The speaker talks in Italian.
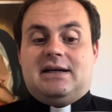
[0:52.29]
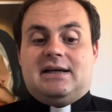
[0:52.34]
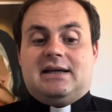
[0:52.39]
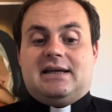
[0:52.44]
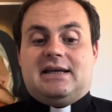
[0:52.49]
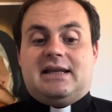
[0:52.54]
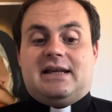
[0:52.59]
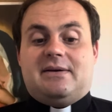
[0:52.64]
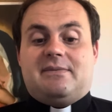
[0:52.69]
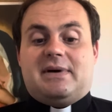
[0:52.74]

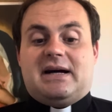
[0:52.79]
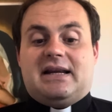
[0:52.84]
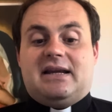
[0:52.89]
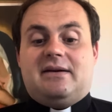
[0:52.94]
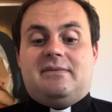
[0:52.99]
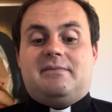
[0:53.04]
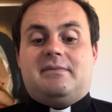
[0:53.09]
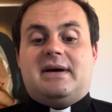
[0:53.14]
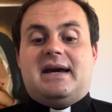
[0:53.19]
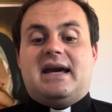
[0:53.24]
Chi rimane
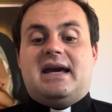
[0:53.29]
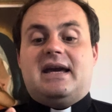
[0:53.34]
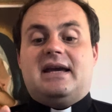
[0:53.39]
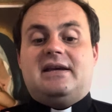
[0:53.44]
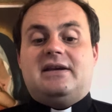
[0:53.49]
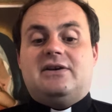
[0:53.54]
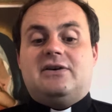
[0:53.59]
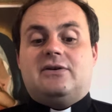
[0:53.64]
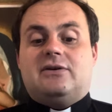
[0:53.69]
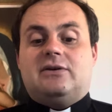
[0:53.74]
in me
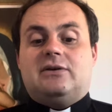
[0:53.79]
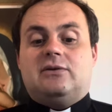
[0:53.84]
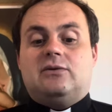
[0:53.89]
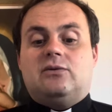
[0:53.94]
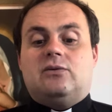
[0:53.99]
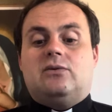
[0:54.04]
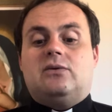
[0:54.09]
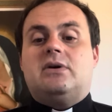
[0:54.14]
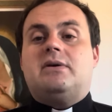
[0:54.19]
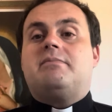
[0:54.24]
io in
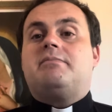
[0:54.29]
lui